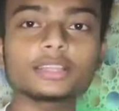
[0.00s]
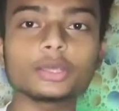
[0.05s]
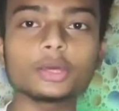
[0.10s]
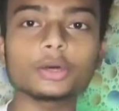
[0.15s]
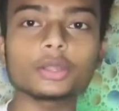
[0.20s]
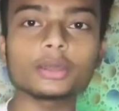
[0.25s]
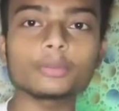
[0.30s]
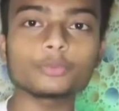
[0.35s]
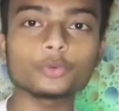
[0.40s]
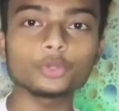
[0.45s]
हैं
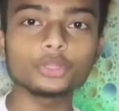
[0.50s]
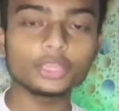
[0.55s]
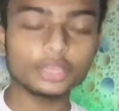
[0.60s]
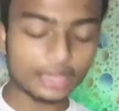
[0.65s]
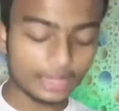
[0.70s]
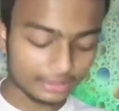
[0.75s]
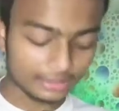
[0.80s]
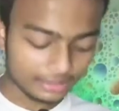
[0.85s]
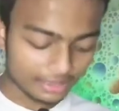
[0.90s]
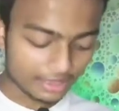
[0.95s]
और आपको
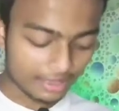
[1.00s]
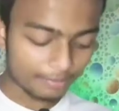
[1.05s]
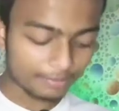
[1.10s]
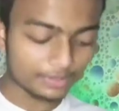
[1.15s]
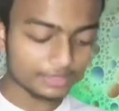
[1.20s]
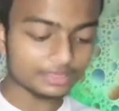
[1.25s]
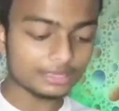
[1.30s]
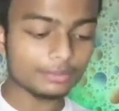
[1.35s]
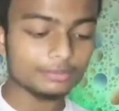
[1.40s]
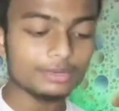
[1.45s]
दिखाते हैं
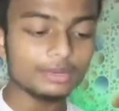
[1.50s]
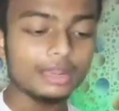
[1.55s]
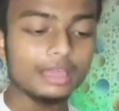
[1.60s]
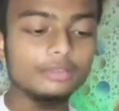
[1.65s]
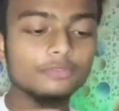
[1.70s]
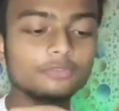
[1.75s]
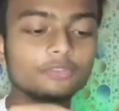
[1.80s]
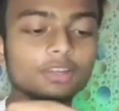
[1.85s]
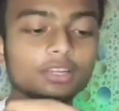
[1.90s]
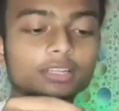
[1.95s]
आपके सामने
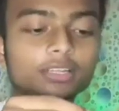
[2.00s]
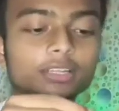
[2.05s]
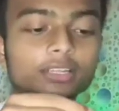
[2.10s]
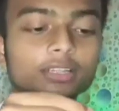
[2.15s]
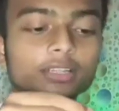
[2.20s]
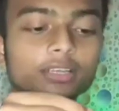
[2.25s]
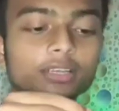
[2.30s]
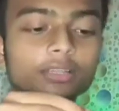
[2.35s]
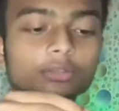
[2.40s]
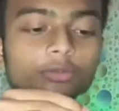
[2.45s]
लाइव कट
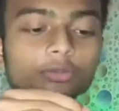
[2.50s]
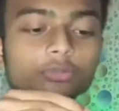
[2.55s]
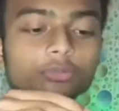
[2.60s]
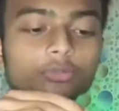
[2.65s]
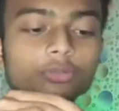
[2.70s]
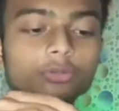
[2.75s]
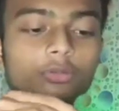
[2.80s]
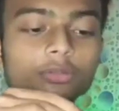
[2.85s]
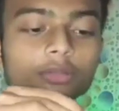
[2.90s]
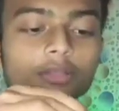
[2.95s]
करते हैं
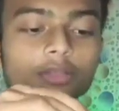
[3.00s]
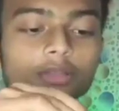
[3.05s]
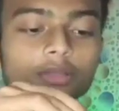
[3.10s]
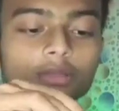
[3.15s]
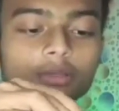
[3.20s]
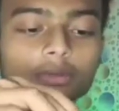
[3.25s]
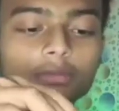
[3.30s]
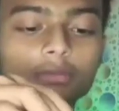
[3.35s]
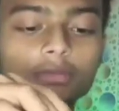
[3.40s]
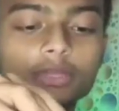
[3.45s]
दोस्तों
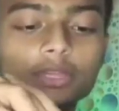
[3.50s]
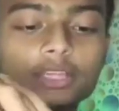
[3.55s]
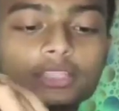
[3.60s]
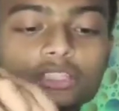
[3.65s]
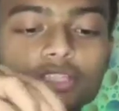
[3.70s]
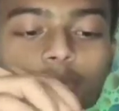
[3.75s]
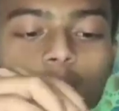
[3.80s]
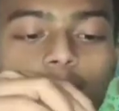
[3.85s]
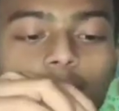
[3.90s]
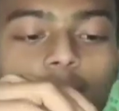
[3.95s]
बिना
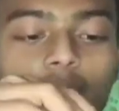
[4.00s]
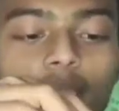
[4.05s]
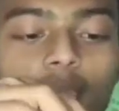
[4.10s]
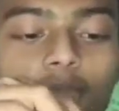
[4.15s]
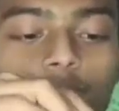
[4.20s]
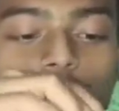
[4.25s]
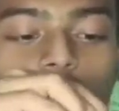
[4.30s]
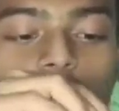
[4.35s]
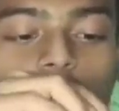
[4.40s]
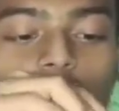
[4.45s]
छिपाए
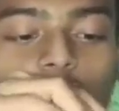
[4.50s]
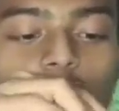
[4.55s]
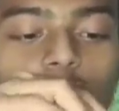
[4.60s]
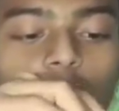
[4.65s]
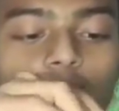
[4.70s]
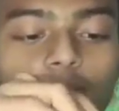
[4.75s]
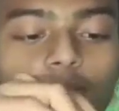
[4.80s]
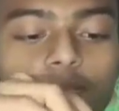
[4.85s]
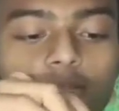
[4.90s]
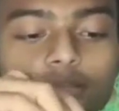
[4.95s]
कुछ
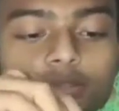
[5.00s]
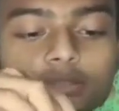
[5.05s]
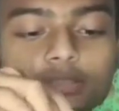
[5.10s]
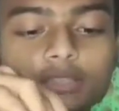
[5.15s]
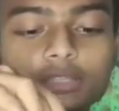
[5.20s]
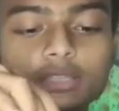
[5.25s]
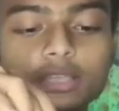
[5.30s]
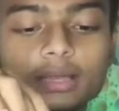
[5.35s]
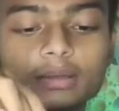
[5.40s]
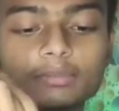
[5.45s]
किए
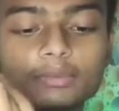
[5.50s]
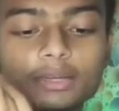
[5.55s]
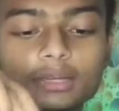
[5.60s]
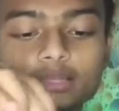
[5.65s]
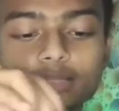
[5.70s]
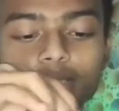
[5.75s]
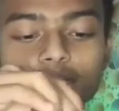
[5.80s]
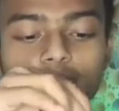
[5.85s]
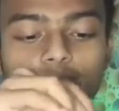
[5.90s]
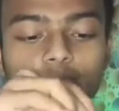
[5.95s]
सीधा हम कट
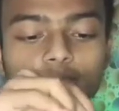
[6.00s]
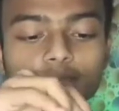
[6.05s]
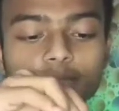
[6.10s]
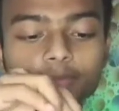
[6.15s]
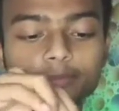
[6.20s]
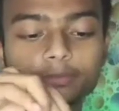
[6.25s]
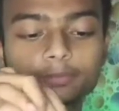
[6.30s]
कर देंगे